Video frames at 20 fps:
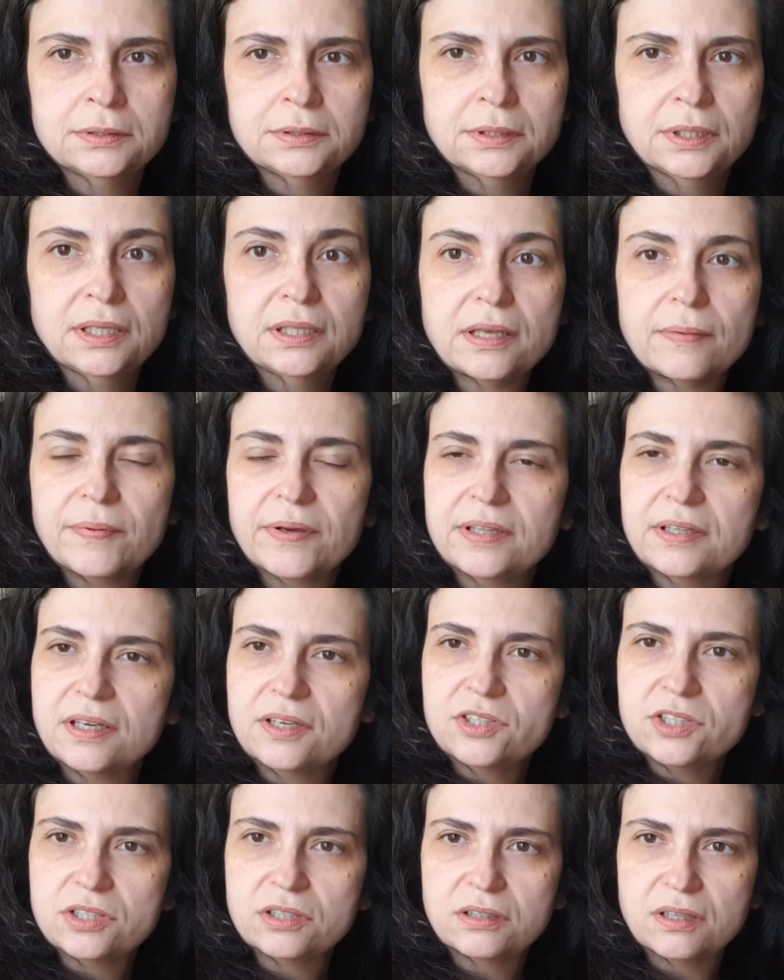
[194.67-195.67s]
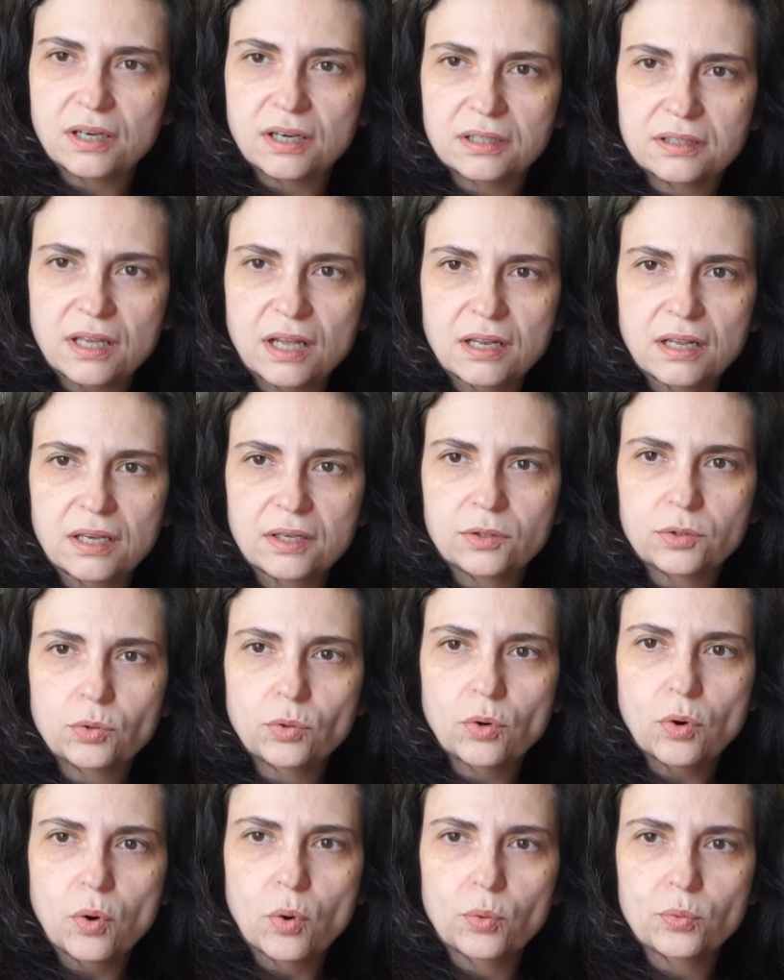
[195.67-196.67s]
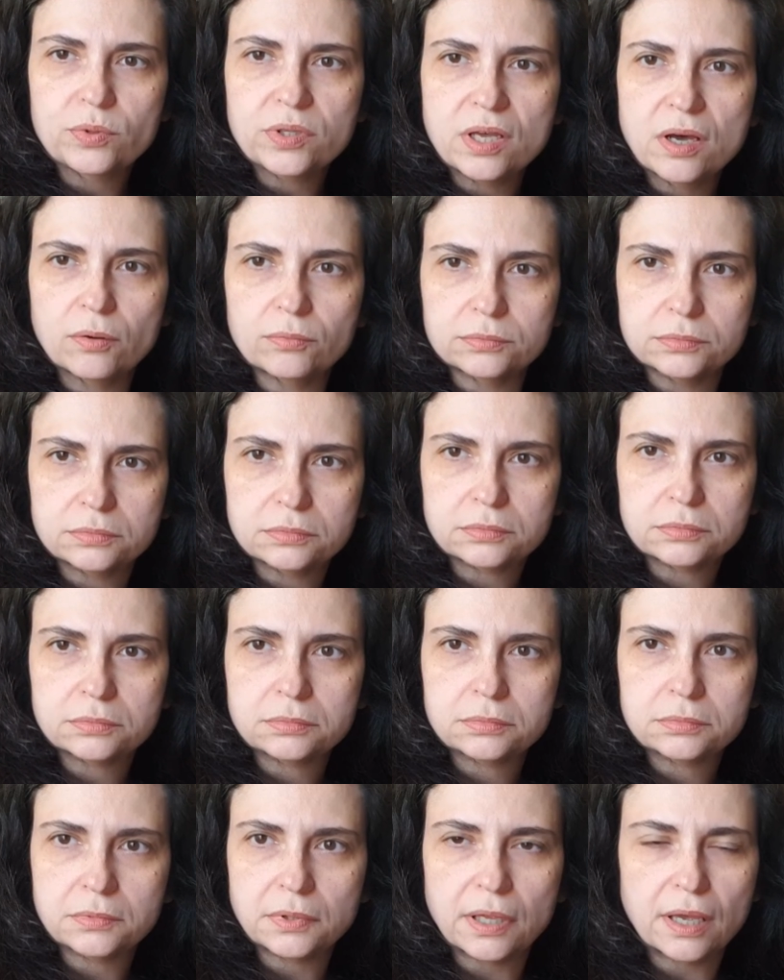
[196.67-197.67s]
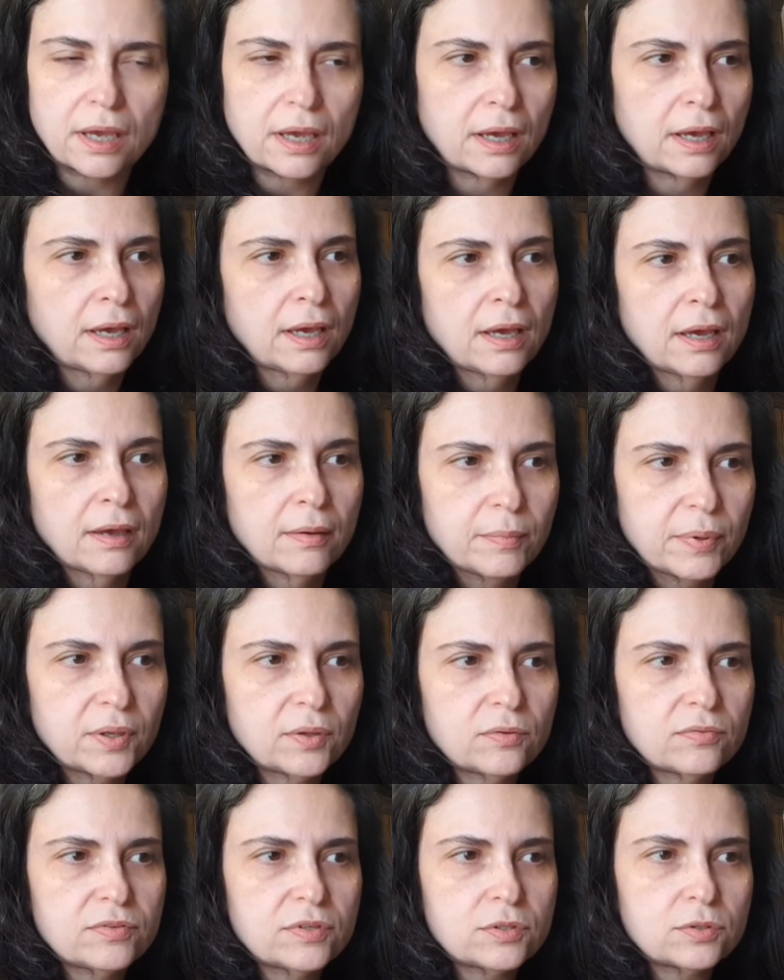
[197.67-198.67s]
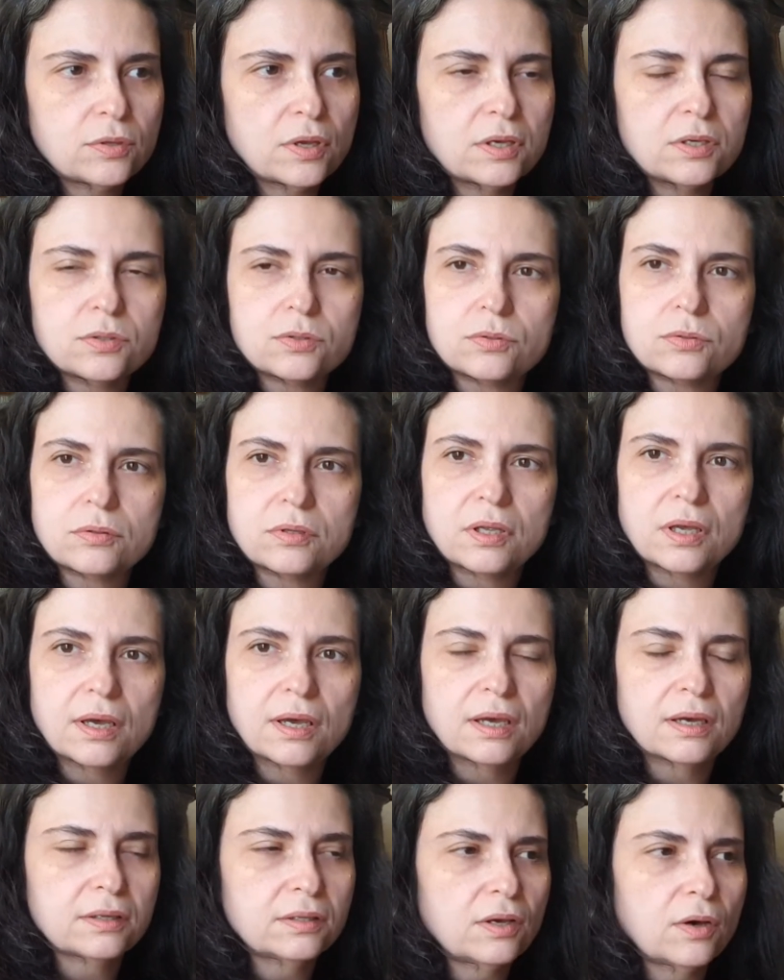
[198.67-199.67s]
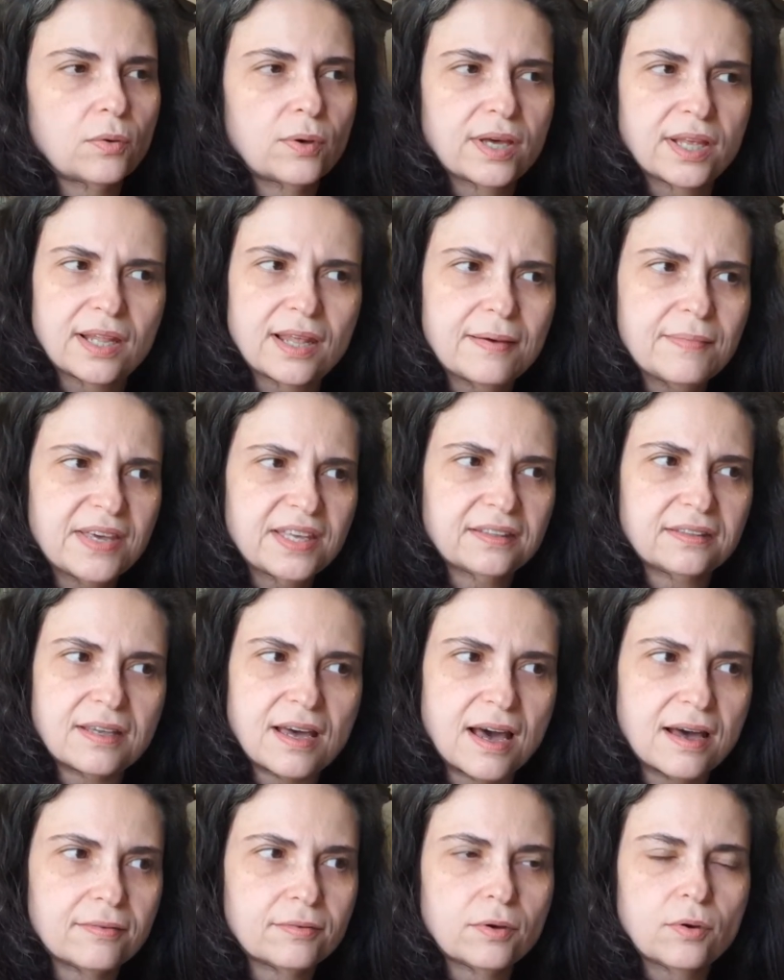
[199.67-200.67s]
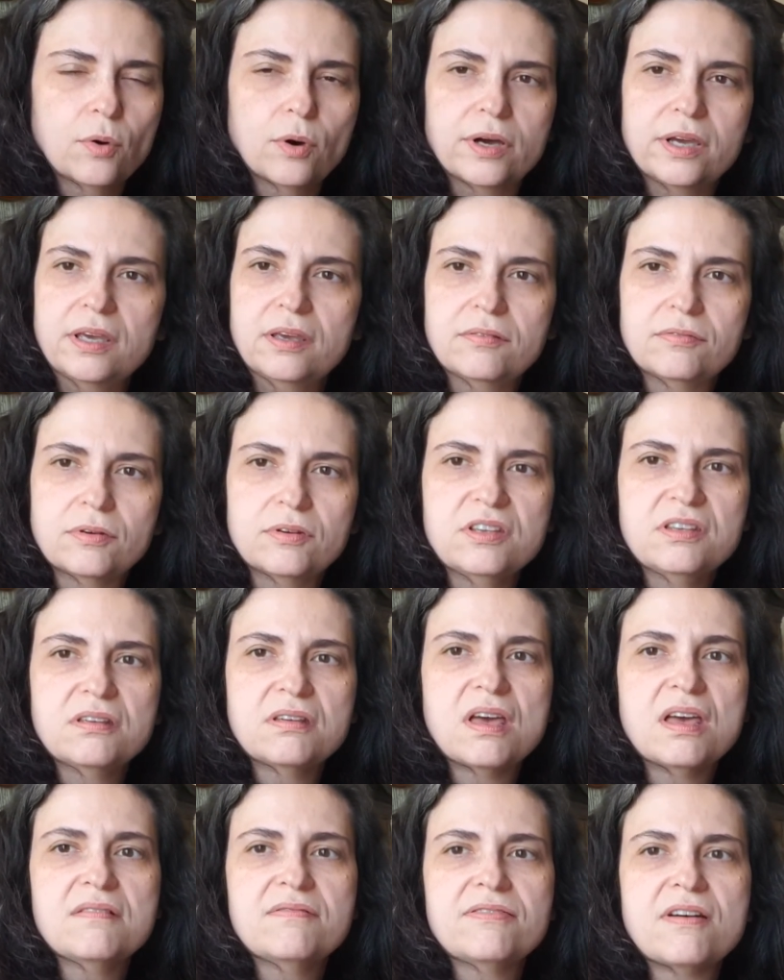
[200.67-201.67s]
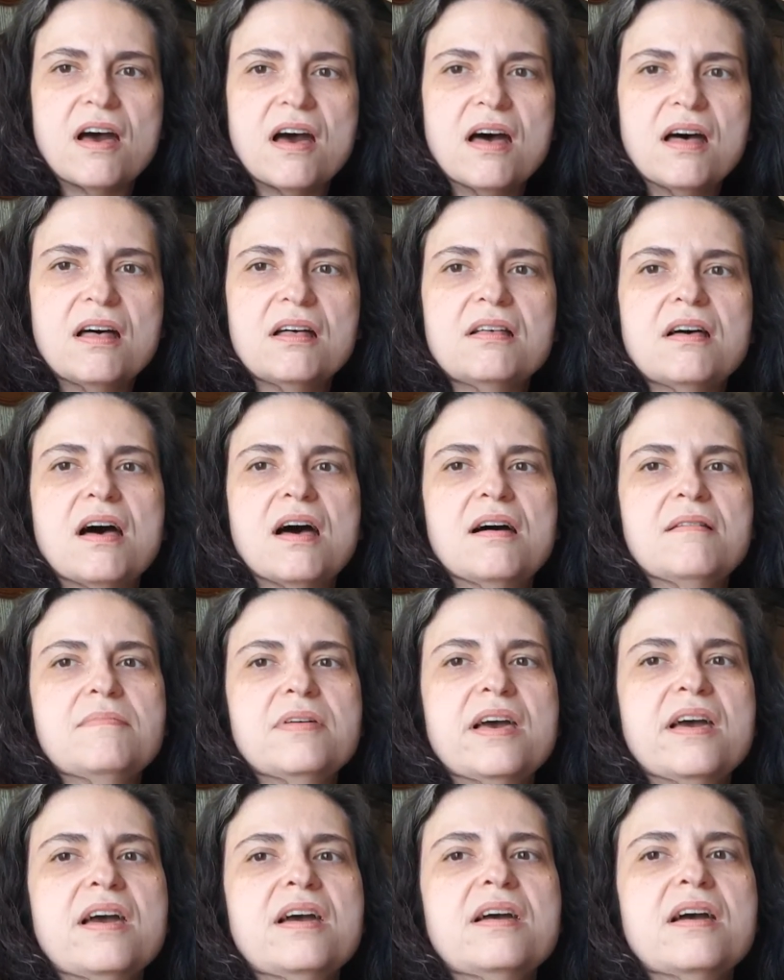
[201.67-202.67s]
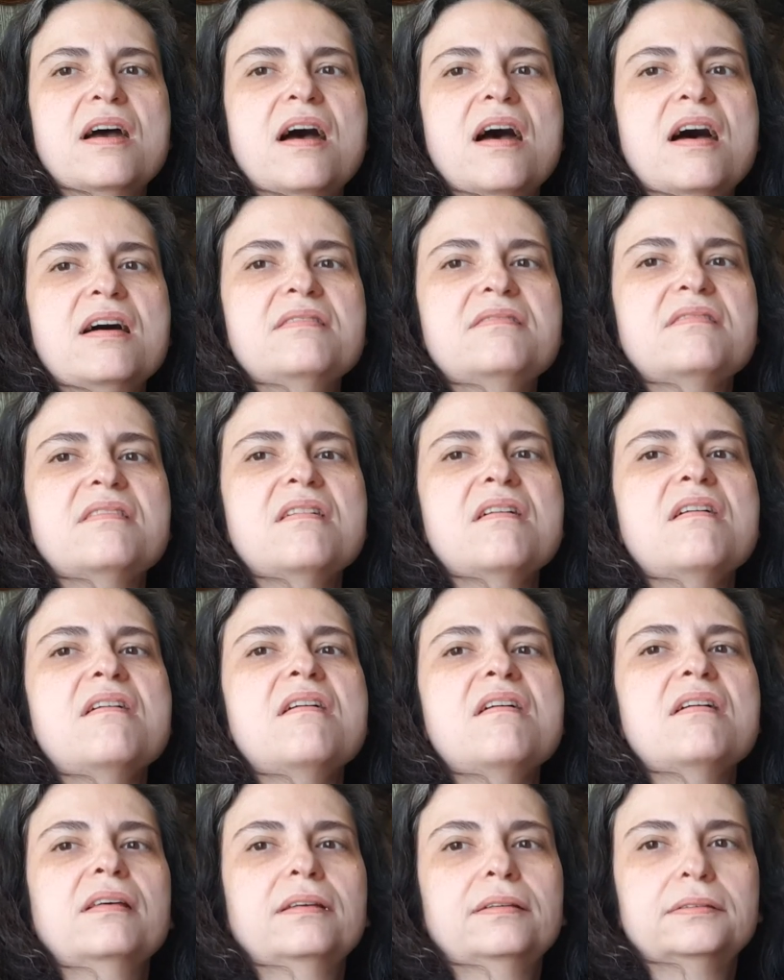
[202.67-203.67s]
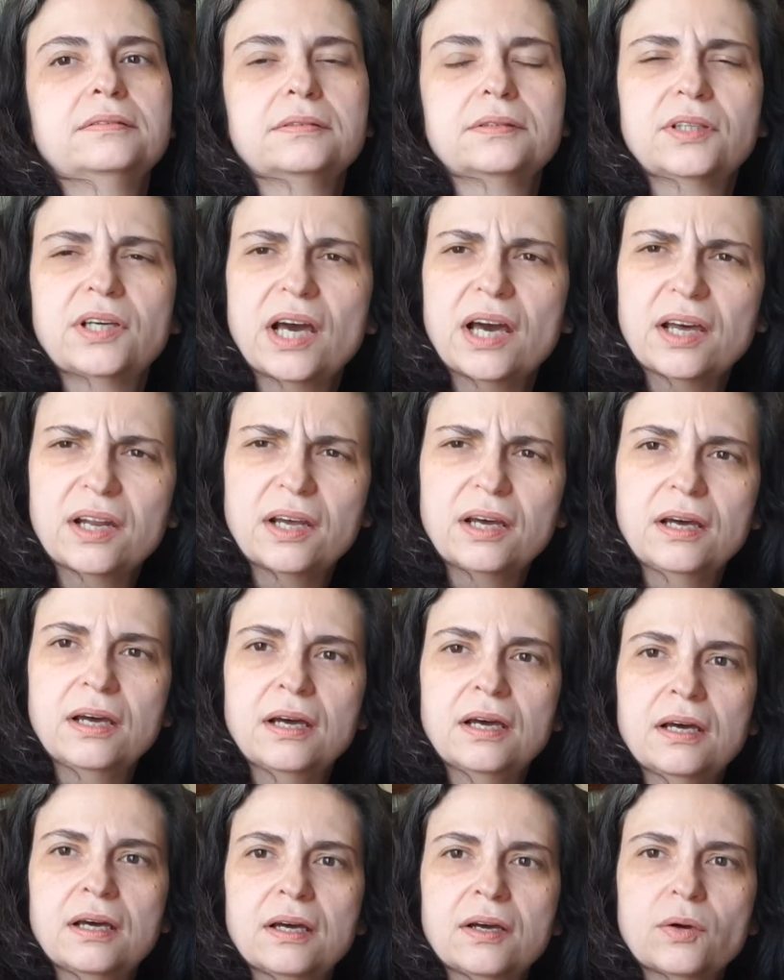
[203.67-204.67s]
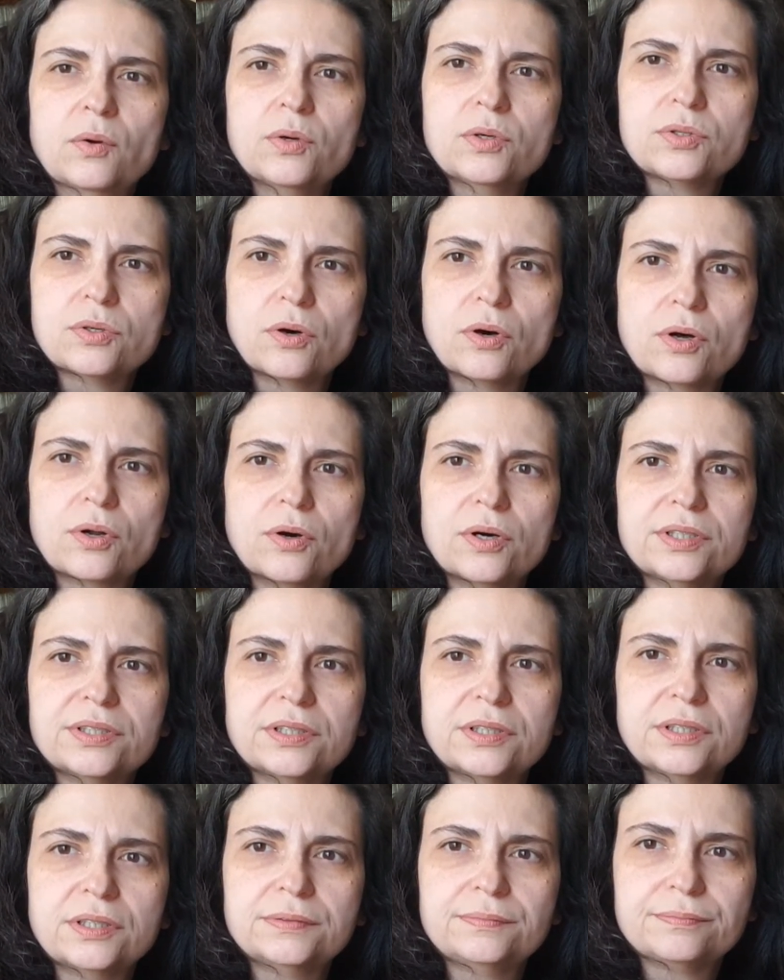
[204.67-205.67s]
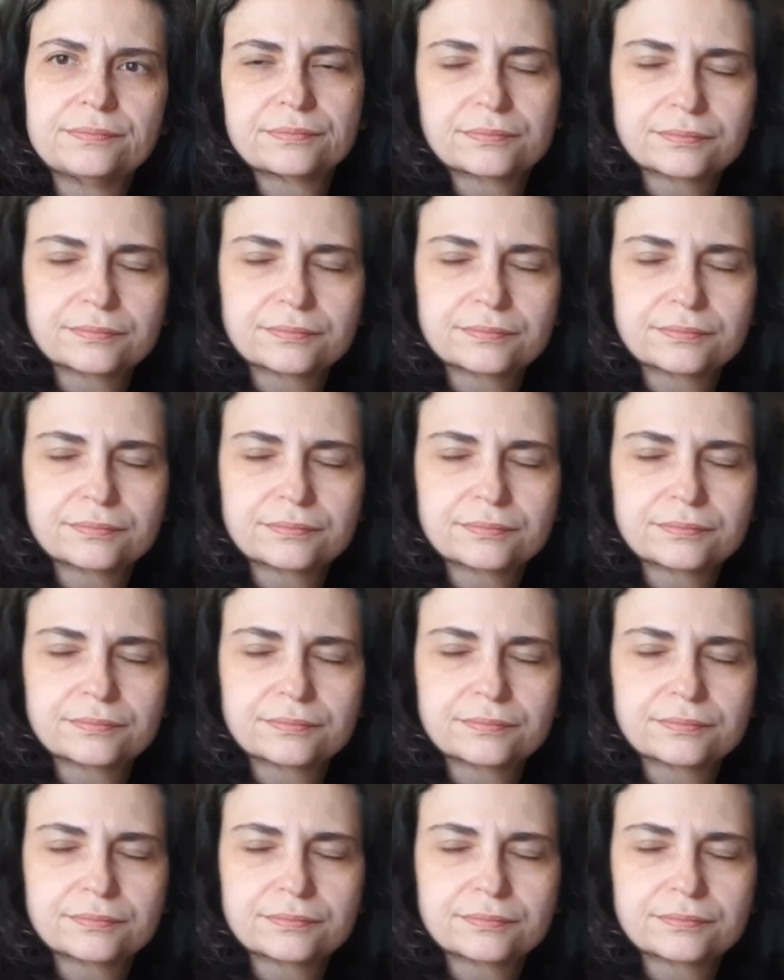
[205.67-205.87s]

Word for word: Independente de ter talento ou não, né? Pelo visto é isso, né? Não, é lamentável, horrível, e nem fala bem assim. Cara, coisa horrorosa, né?